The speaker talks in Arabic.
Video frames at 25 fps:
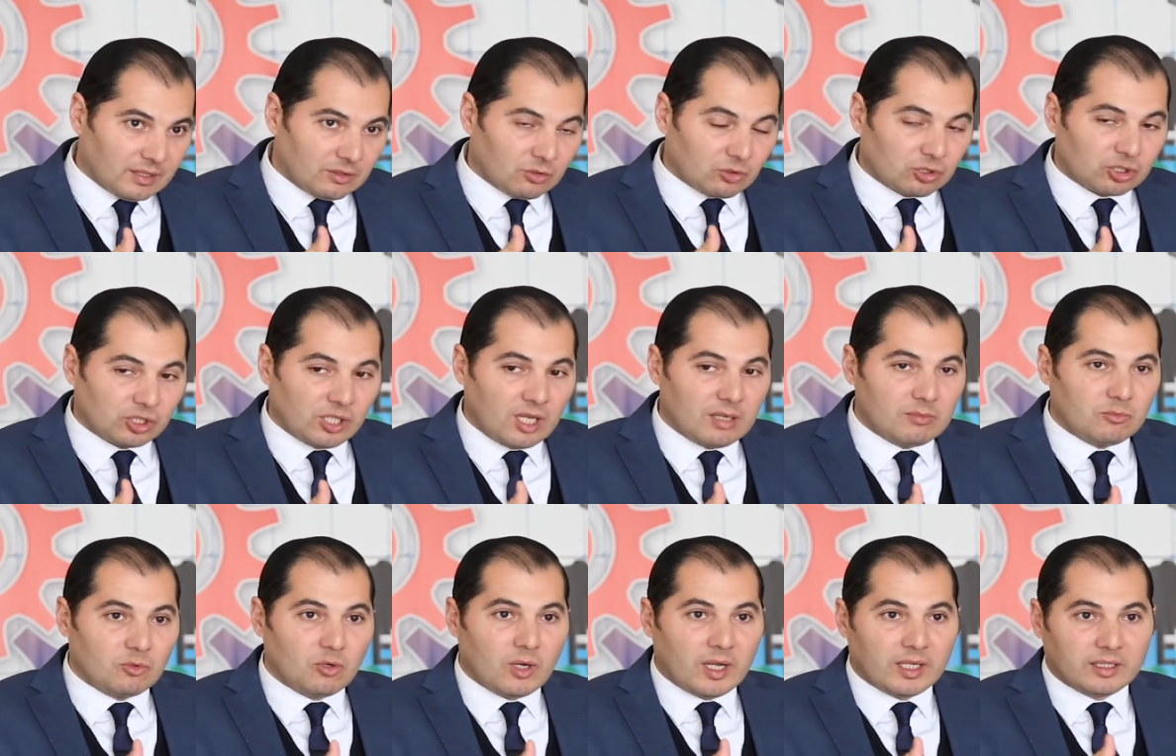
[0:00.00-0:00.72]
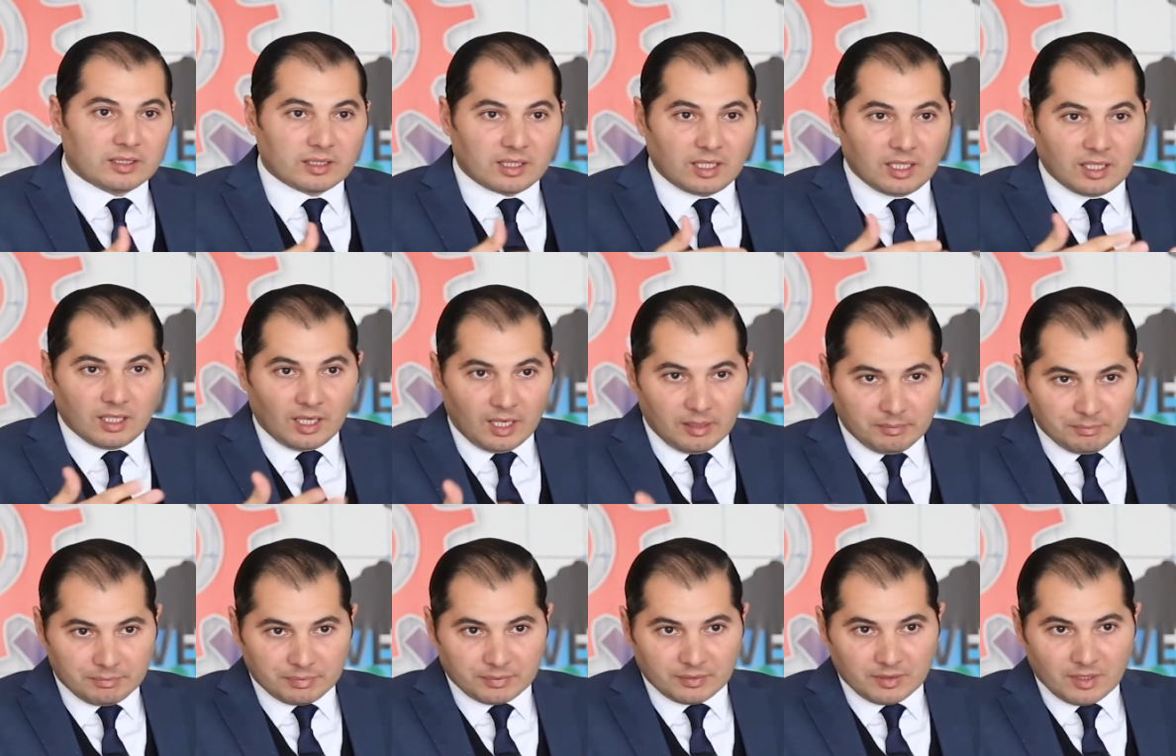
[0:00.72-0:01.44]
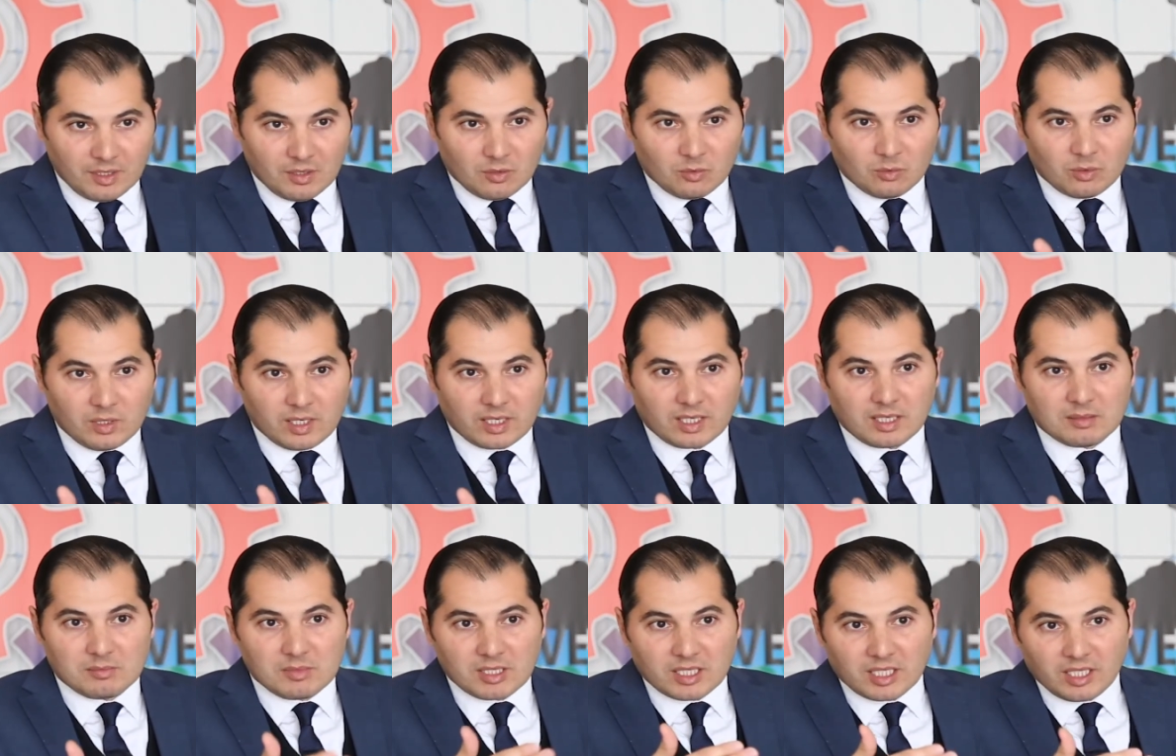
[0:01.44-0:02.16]
دونك شحال من واحد كيحب
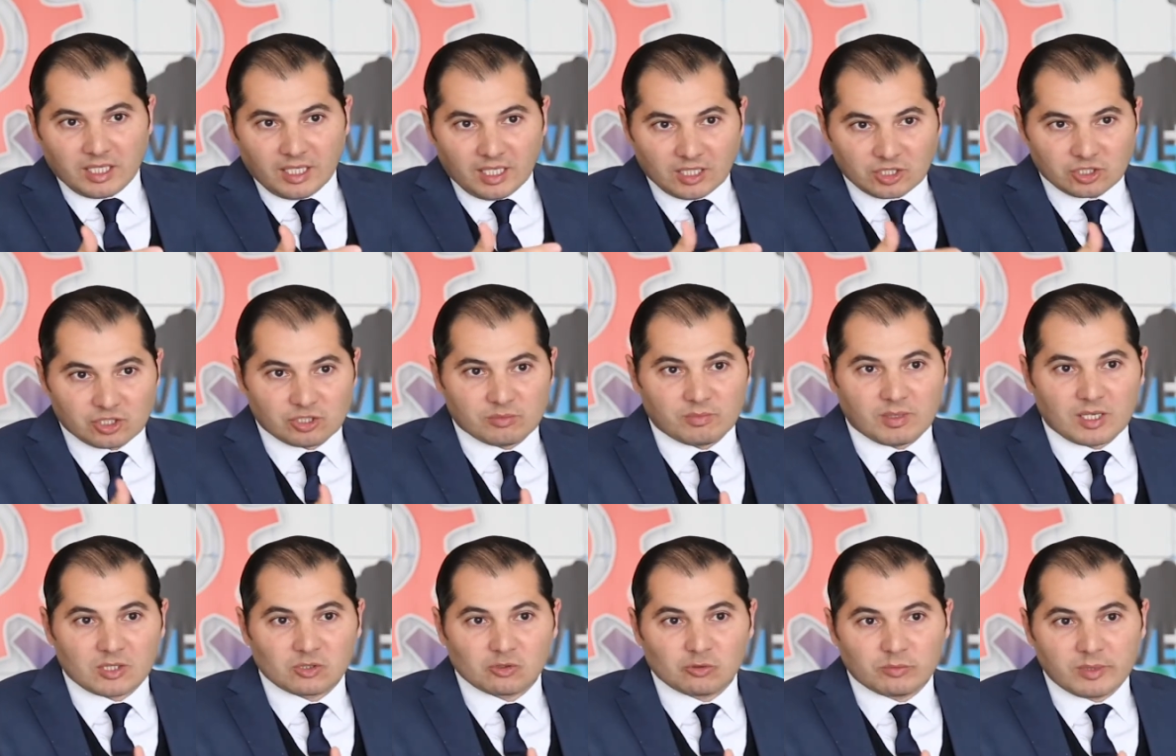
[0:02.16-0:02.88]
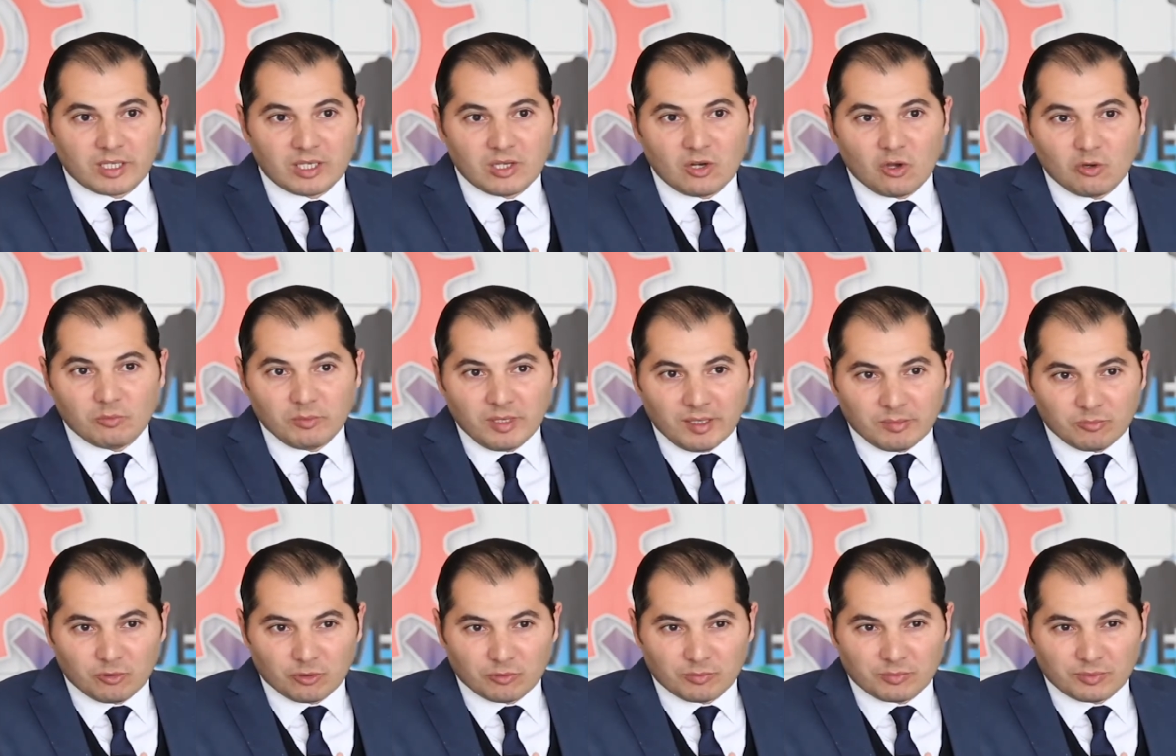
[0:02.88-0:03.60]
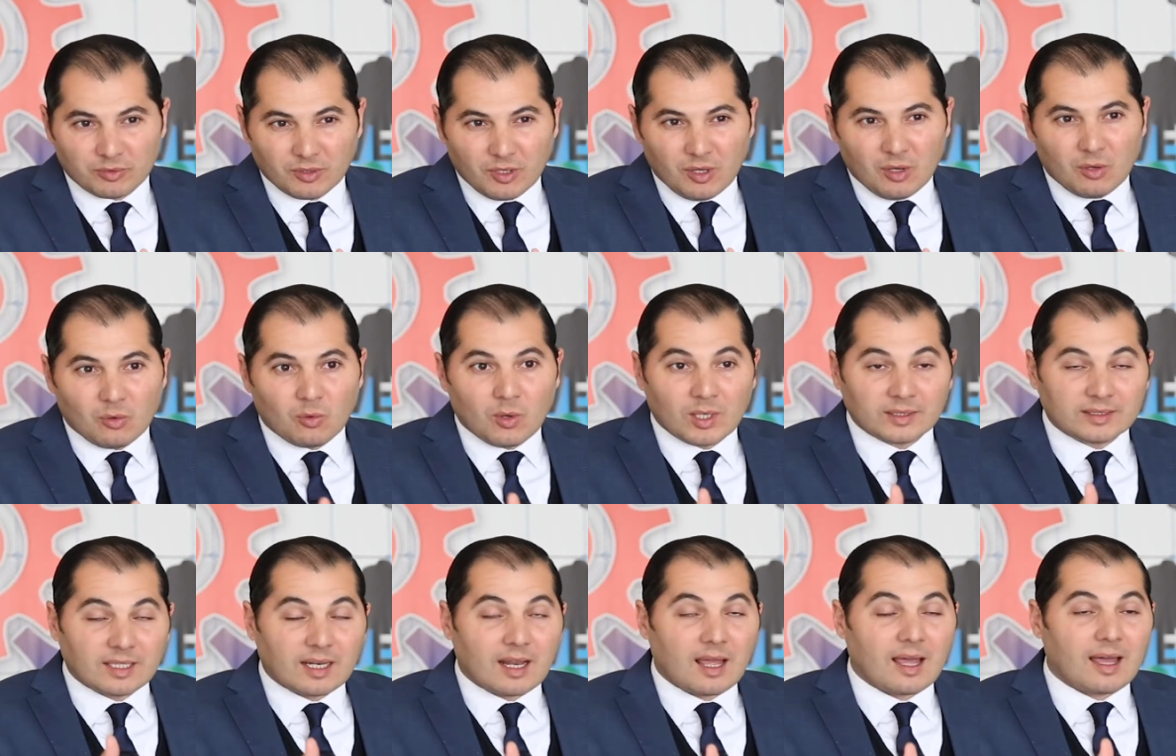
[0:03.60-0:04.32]
ولكن ما كيحسش براسو بانه محبوب
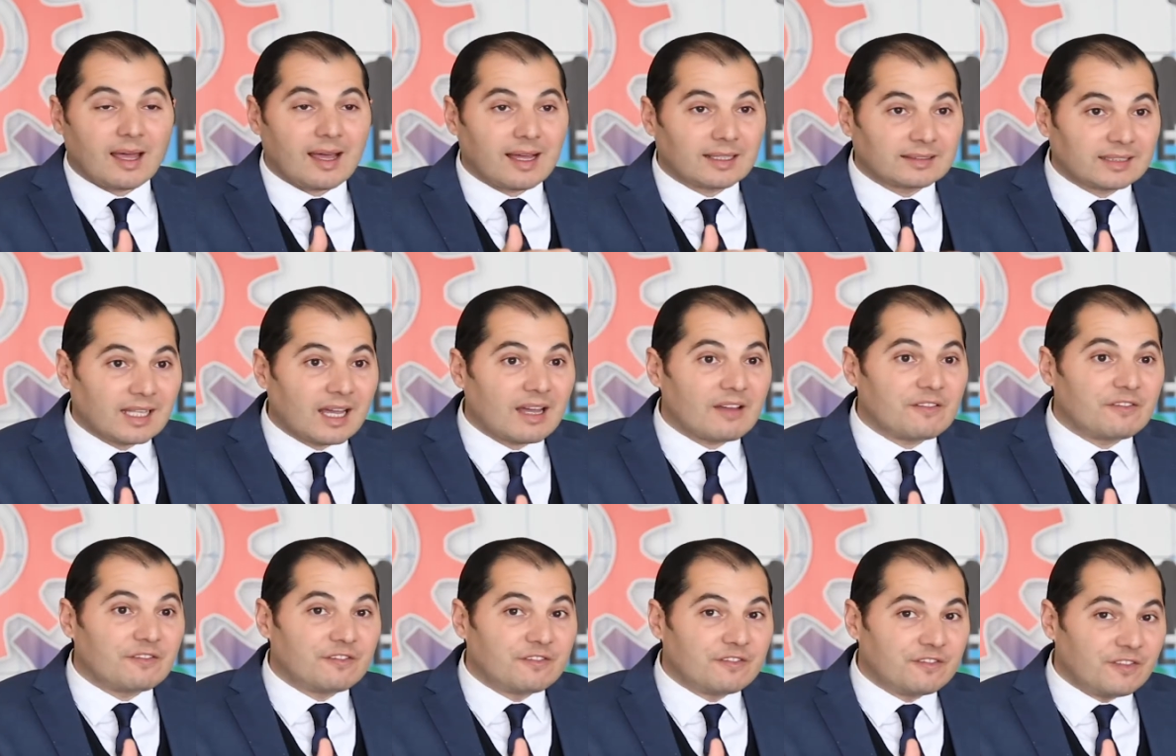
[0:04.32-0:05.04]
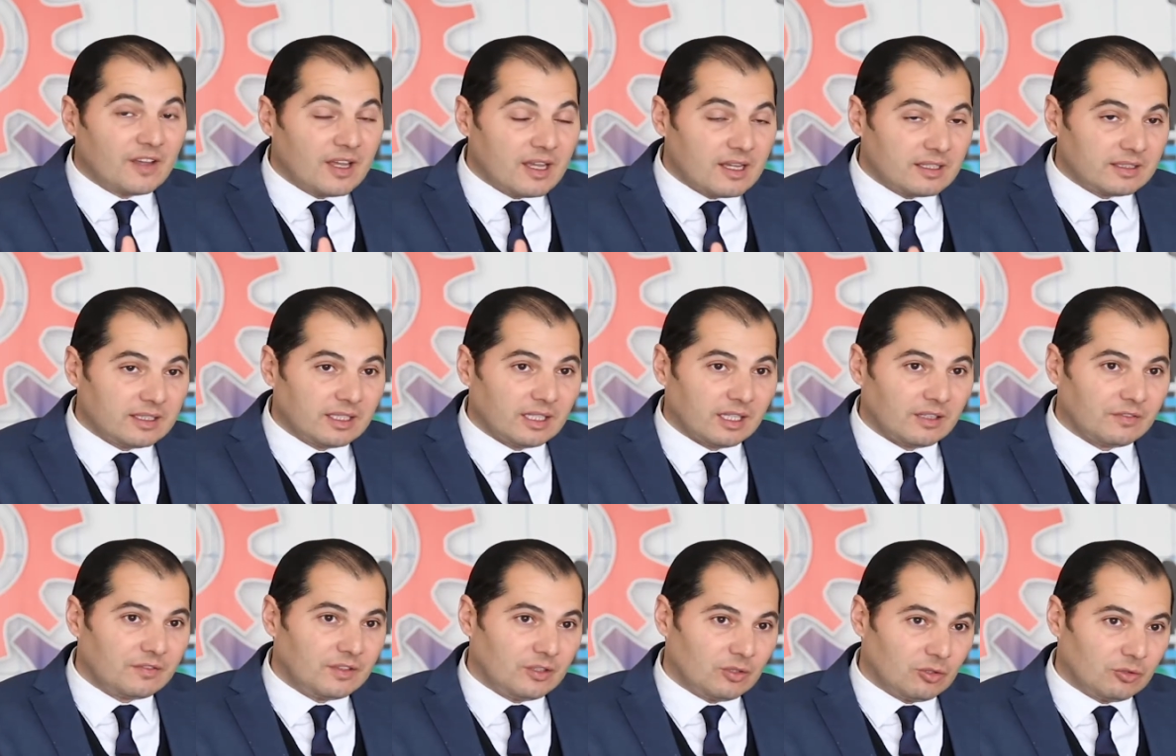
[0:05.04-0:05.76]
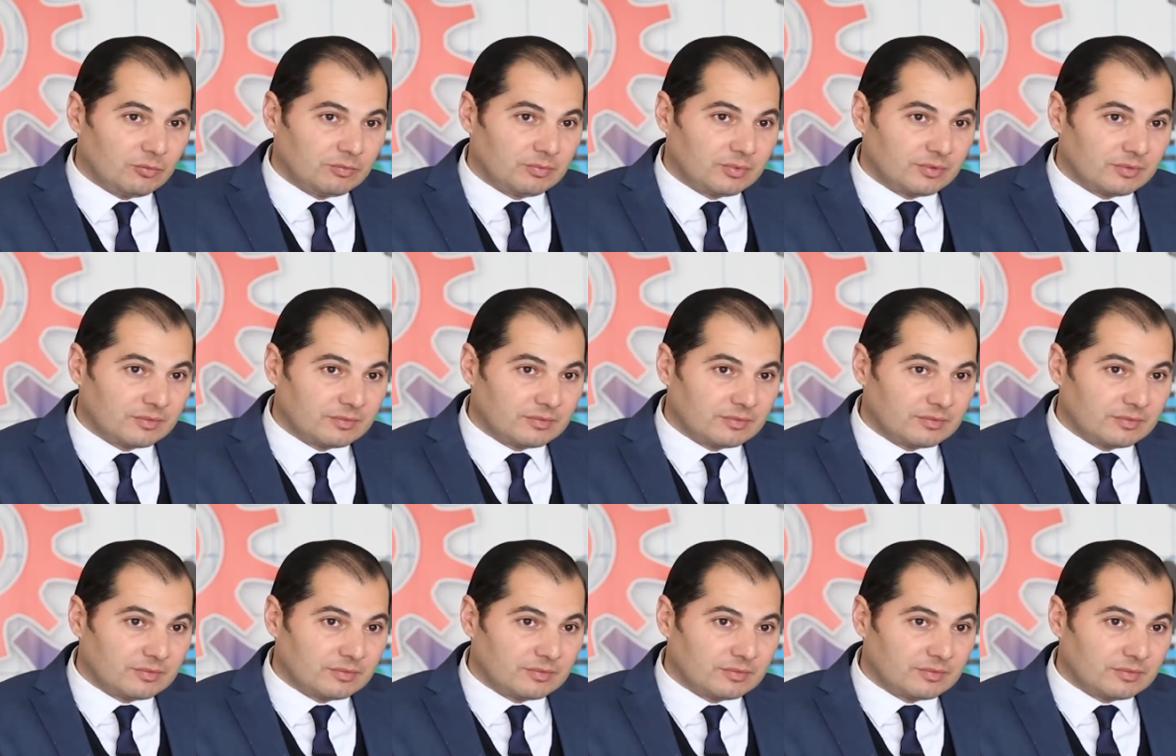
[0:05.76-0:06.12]
وهذا راه خطا فادح في الحب